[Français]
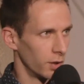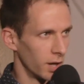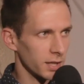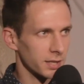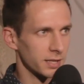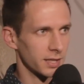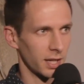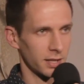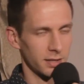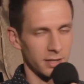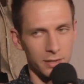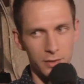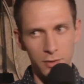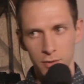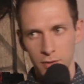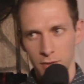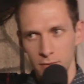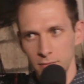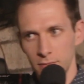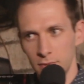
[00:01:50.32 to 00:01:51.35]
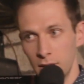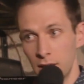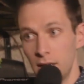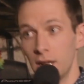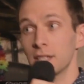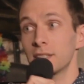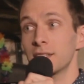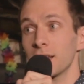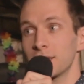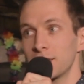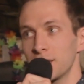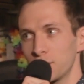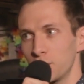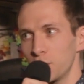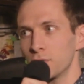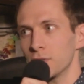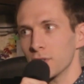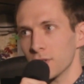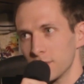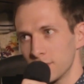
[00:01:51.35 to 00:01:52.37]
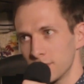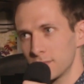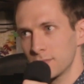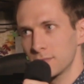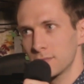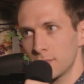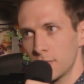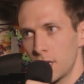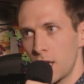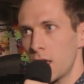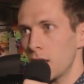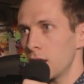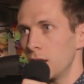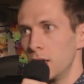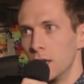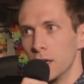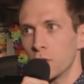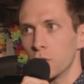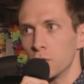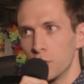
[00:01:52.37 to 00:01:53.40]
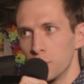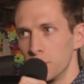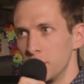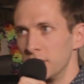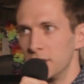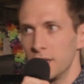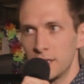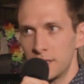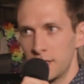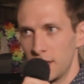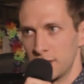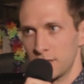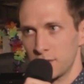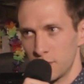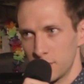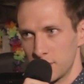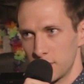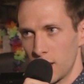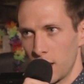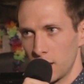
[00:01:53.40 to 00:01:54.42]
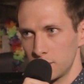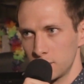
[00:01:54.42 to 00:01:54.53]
l'incertitude. Et l'incertitude, l'économie déteste ça.